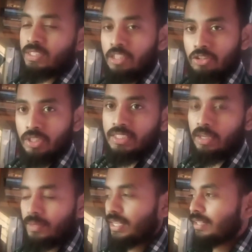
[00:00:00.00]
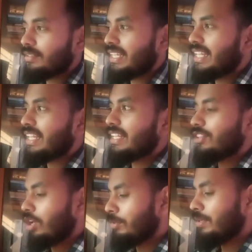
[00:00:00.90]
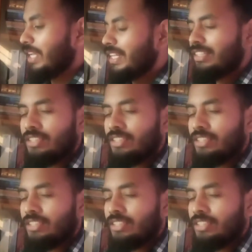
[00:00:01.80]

প্রেজেন্টেশনের ঝামেলা তো আমি এই